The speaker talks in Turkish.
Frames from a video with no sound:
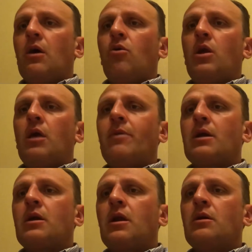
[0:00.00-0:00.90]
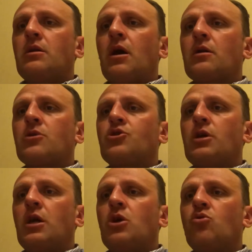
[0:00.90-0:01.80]
Öğle yemeklerine yılda
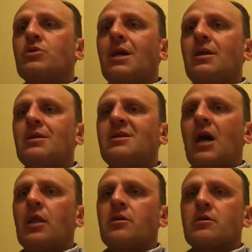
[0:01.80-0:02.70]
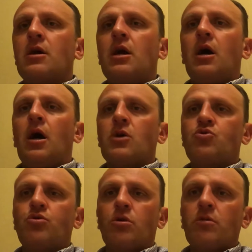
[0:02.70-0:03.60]
yaklaşık 250 dolar
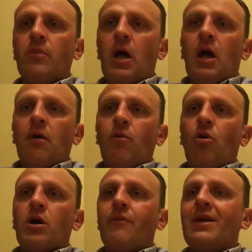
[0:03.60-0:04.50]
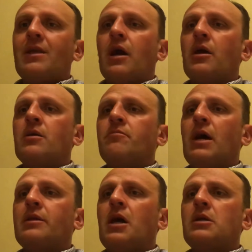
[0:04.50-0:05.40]
harcıyorum. Ve o kafeteryanın
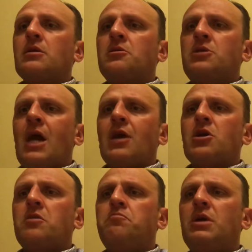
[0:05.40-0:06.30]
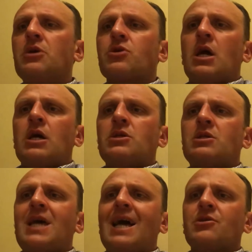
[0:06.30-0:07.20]
benden tek bir
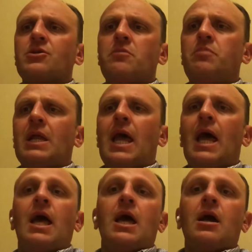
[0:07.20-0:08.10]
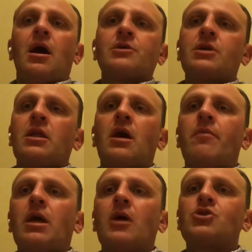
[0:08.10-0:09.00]
sent bile
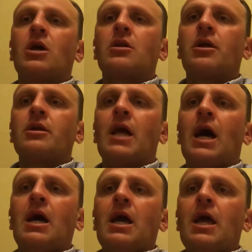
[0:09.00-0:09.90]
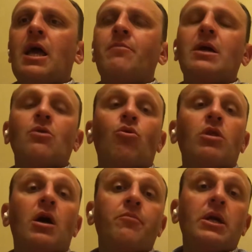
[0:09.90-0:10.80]
kazanamayacaklarına emin
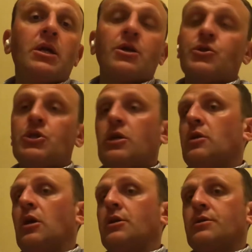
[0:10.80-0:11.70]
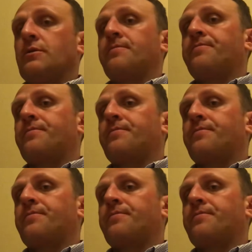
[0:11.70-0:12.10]
olabilirsiniz.